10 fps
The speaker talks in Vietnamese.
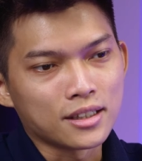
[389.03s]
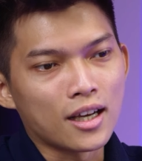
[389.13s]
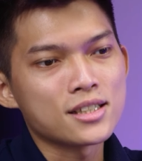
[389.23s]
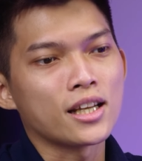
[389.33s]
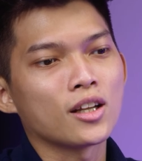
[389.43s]

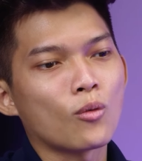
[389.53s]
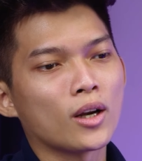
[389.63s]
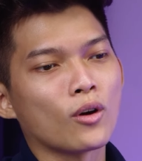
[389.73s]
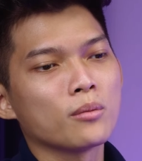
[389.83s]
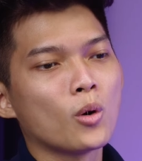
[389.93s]
Đó, nó sẽ loanh
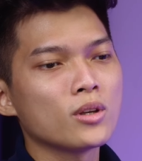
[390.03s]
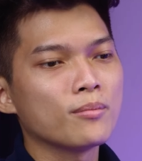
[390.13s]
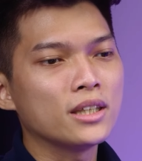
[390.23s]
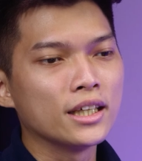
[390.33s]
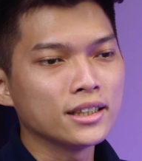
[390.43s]
quanh khoảng bốn
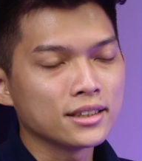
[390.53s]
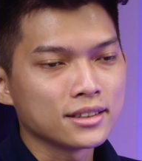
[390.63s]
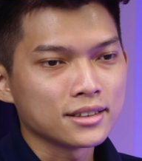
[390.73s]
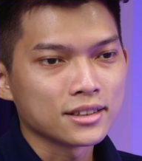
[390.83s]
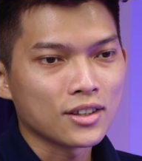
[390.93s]
phẩy chín.
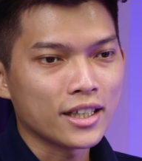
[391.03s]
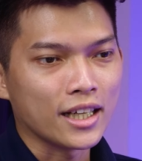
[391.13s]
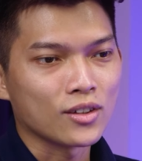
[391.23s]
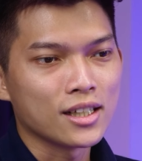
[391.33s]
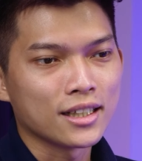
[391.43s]
Có khi
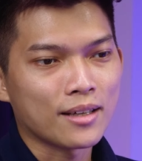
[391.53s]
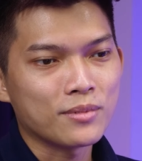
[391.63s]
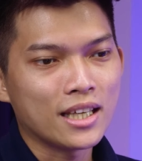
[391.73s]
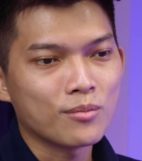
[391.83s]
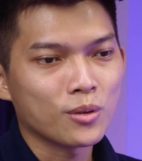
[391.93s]
nào nó lên
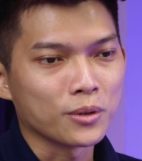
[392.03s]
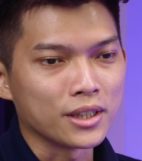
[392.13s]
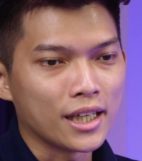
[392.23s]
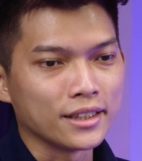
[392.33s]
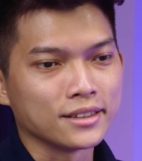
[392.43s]
năm chấm không mọi
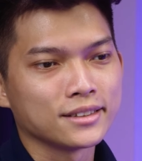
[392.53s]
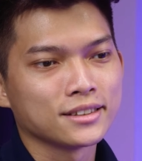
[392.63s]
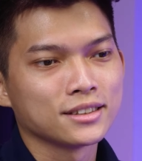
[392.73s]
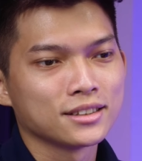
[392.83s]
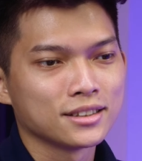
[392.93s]
người ơi?
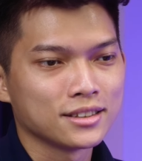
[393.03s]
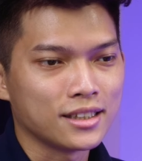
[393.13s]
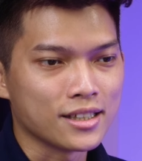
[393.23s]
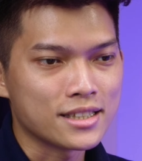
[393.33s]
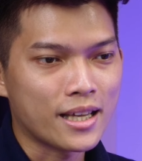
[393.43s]

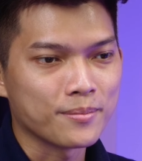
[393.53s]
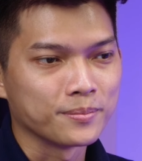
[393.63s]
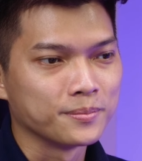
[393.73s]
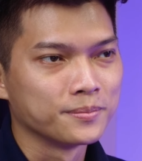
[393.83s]
Chờ xem.